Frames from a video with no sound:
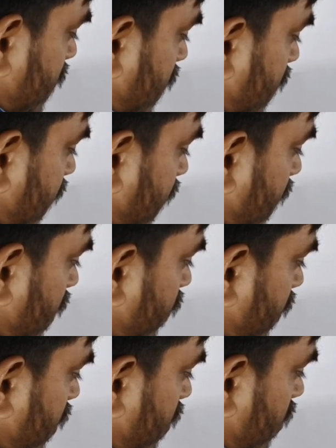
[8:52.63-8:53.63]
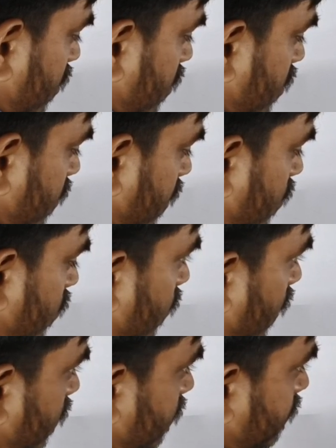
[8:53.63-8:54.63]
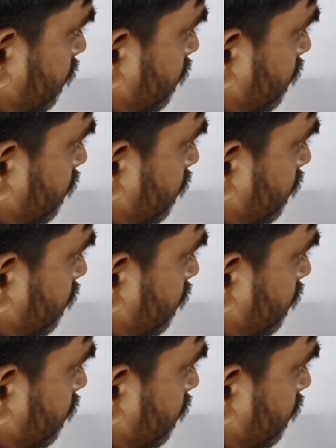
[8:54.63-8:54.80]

তাহলে টেন আলফা ইকুয়াল টু কত হবে ওয়ান